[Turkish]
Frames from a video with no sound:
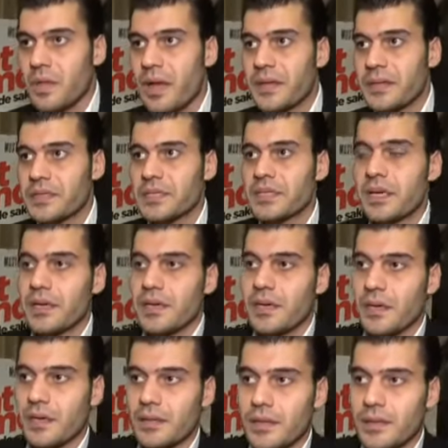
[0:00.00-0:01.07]
Yani işte
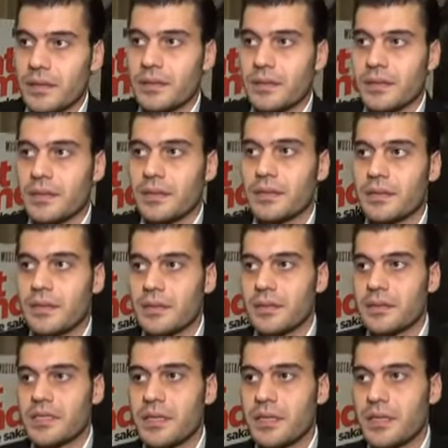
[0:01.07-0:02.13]
Ankara'da e,
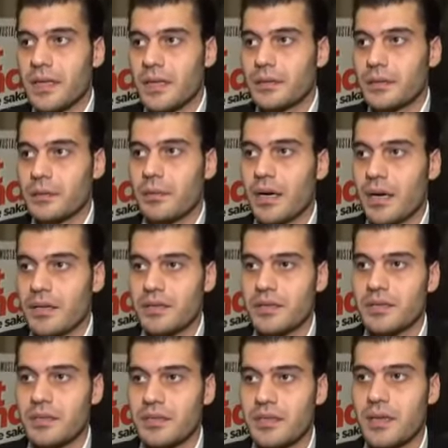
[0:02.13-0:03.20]
çekilen
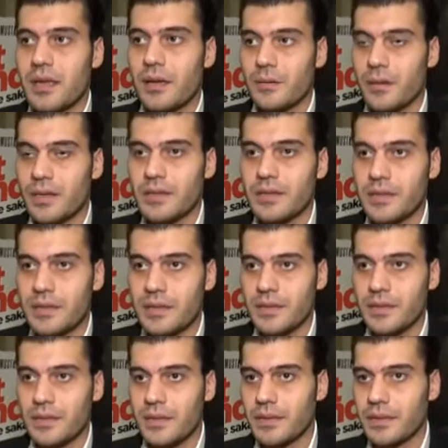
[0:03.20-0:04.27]
bazı diziler var.
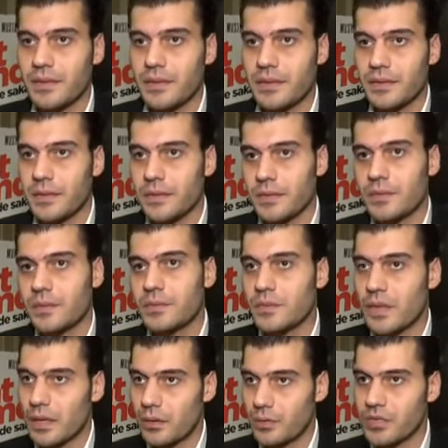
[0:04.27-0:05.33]
E,
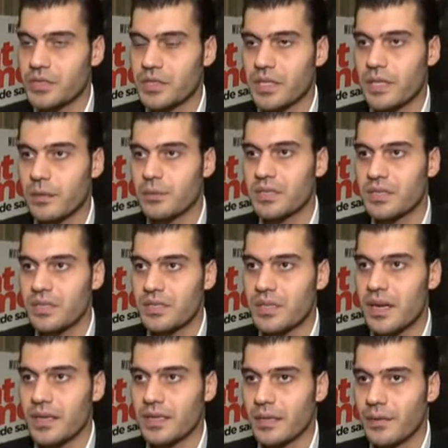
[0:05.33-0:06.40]
daha önce çekilmiş
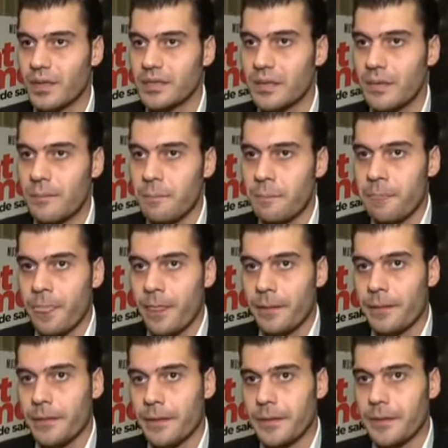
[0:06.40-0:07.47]
diziler de var.
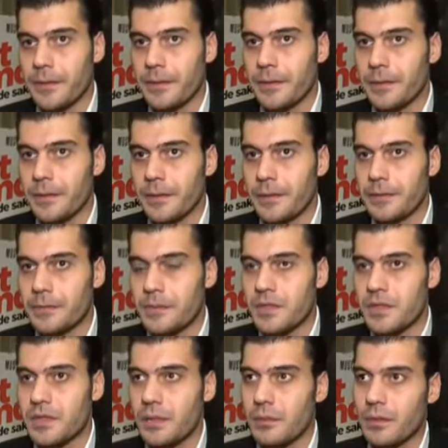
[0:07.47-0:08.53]
E,
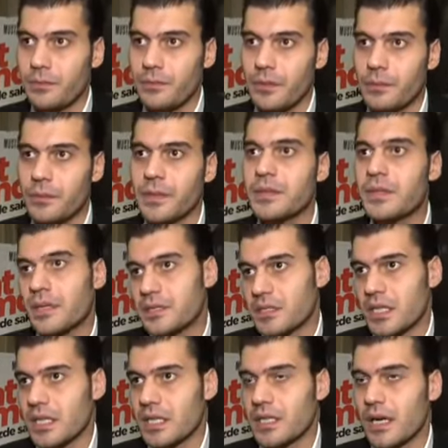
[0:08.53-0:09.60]
sinema filmi de
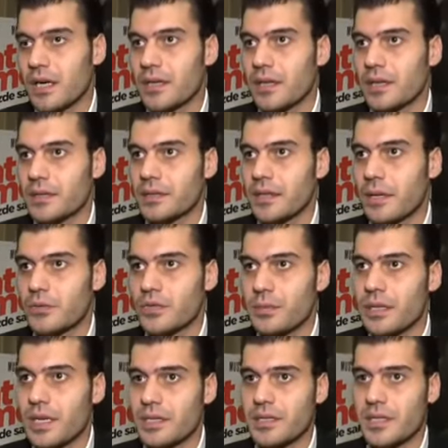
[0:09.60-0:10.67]
çekildi Ankara'da daha
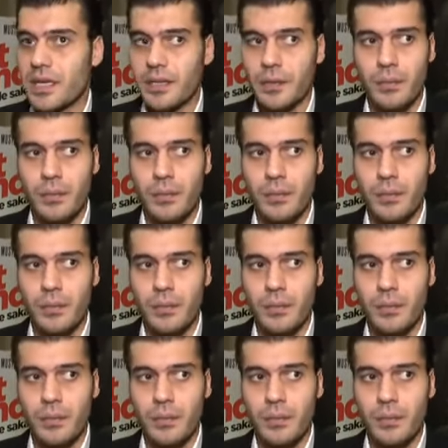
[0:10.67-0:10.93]
önce birkaç tane